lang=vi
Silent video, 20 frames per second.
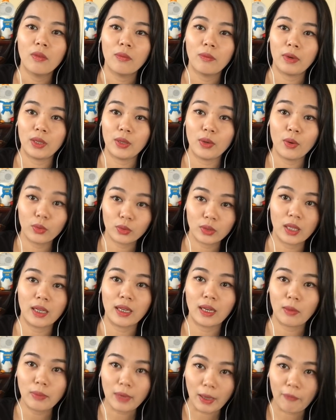mà vô
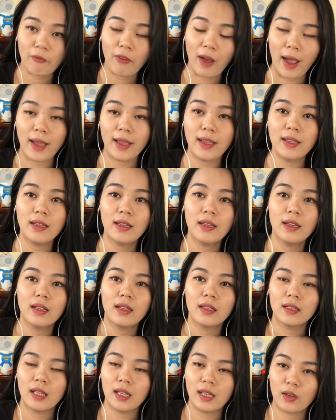tình ổng gặp phải,
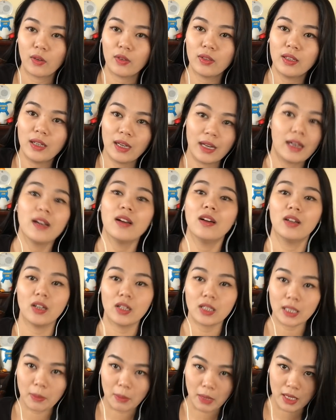thì coi như là cái người
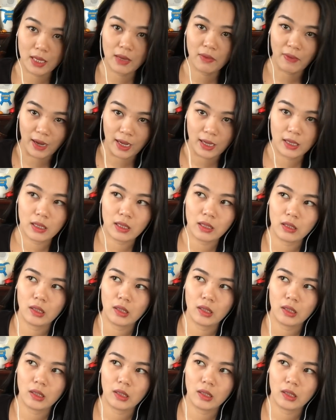đó sẽ bị như vậy.